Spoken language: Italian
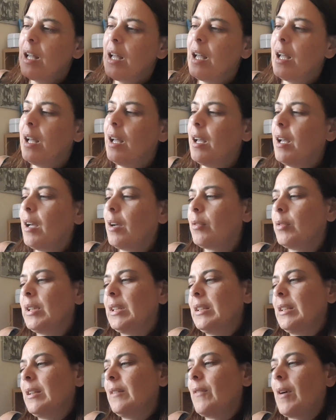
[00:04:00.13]
eh,
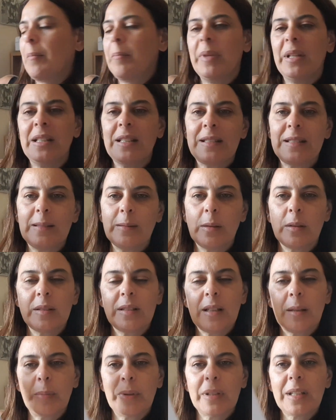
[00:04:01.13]
quindi va benissimo
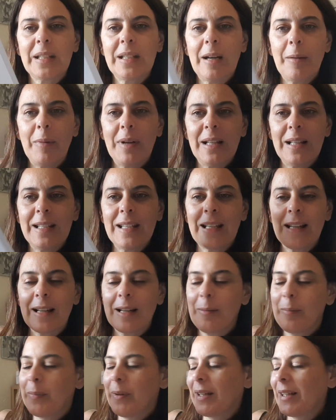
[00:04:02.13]
sia per chi ama le righe
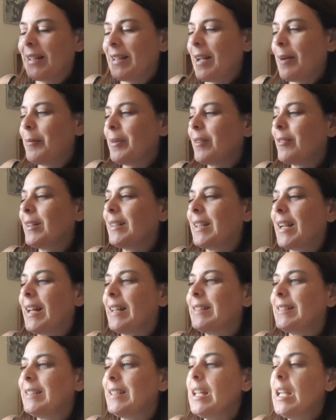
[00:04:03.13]
che per chi ama i
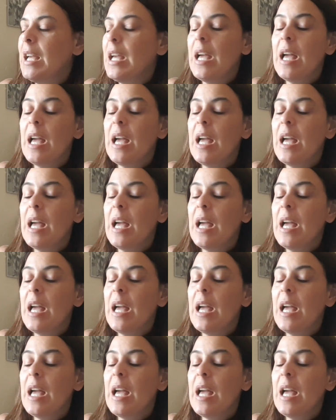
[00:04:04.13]
quadretti